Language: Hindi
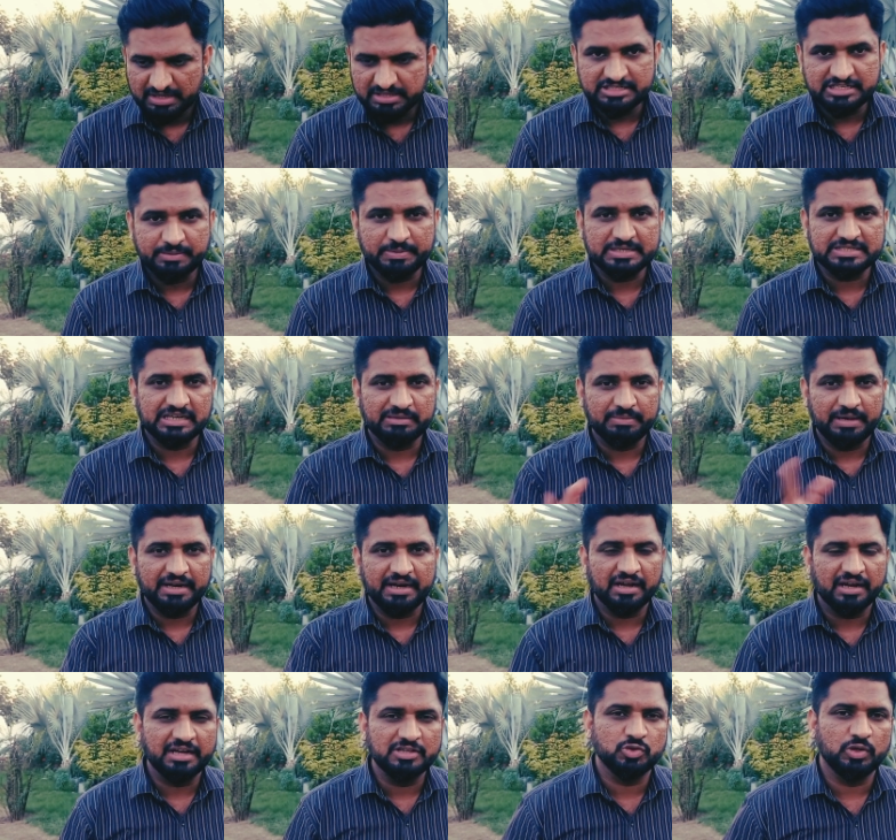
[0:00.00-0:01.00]
जबकि सलमान
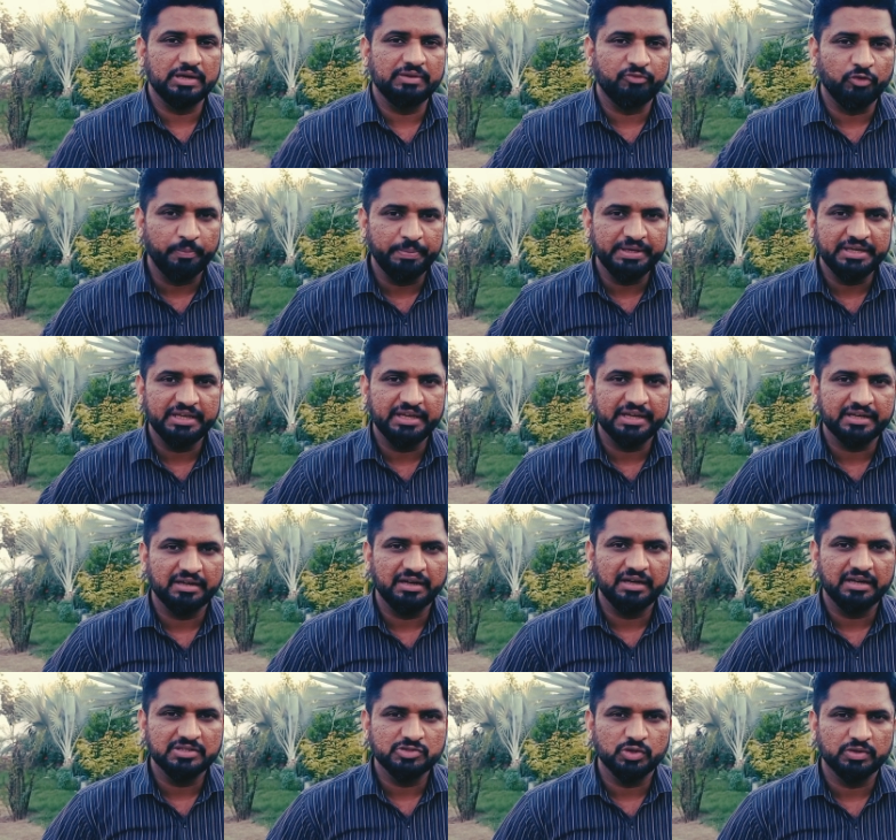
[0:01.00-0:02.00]
आगा जो है वो भी एक
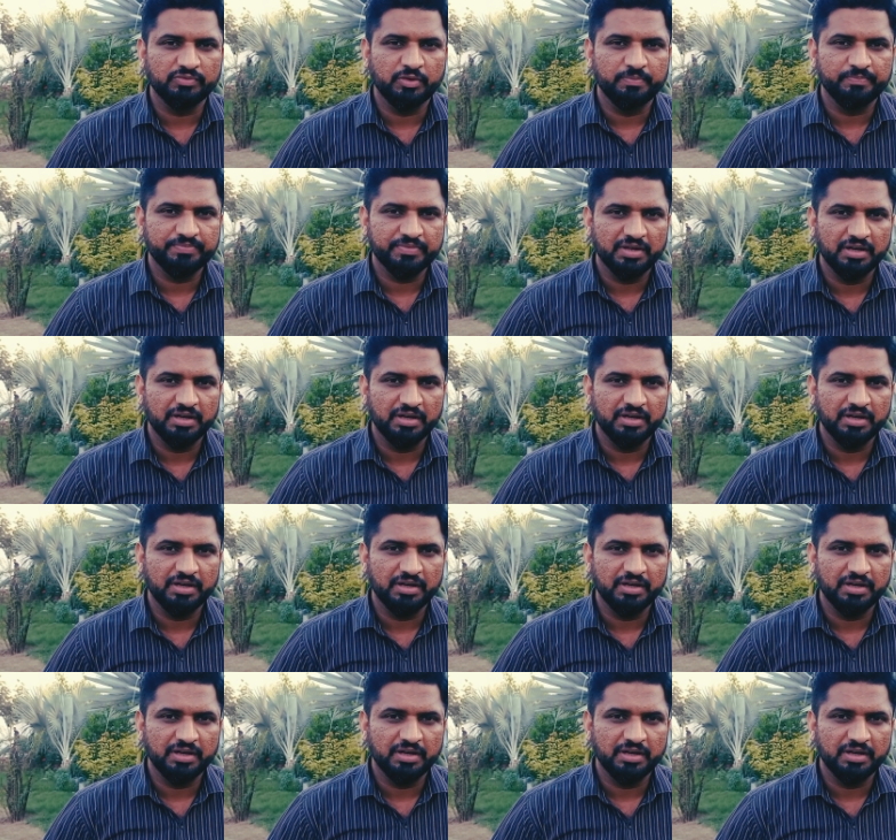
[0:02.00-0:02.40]
जो है वो